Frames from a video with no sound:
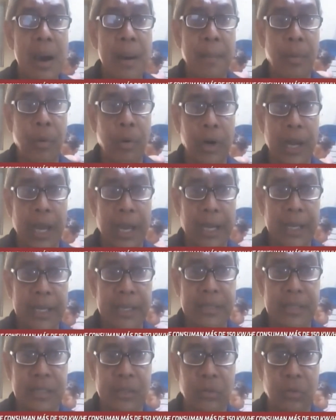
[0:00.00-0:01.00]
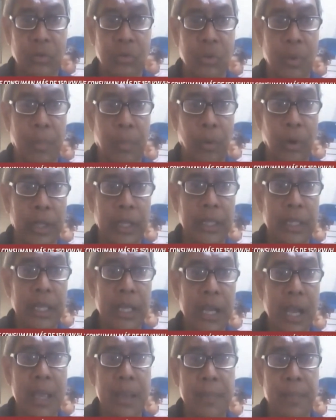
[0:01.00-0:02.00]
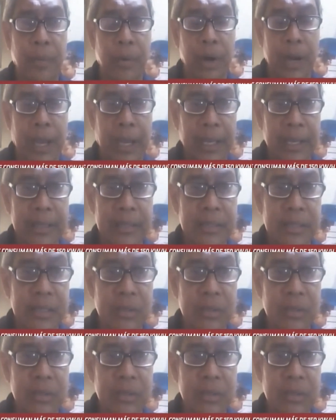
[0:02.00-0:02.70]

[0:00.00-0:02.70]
por la crisis sociopolítica y por la crisis